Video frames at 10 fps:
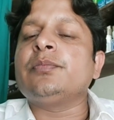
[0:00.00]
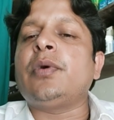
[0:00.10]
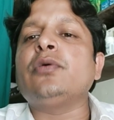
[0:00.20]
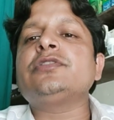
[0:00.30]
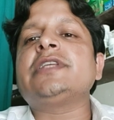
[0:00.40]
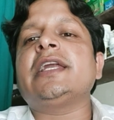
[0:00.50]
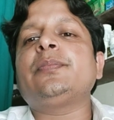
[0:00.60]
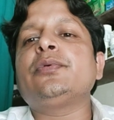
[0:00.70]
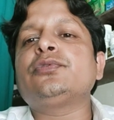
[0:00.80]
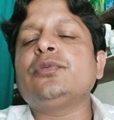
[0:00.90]
बहुत सारे
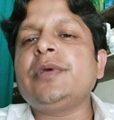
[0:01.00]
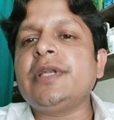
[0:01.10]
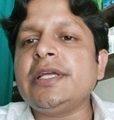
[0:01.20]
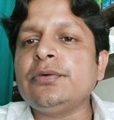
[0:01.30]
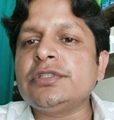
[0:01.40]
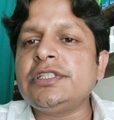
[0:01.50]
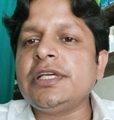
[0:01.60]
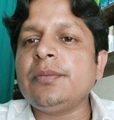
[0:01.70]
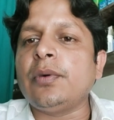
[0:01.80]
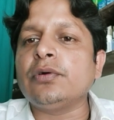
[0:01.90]
पुरुषों में नहीं होती
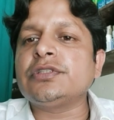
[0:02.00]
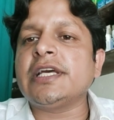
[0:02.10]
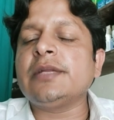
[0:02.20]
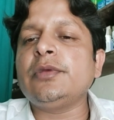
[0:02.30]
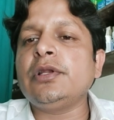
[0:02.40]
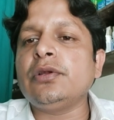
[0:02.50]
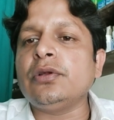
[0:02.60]
है बहुत सारे में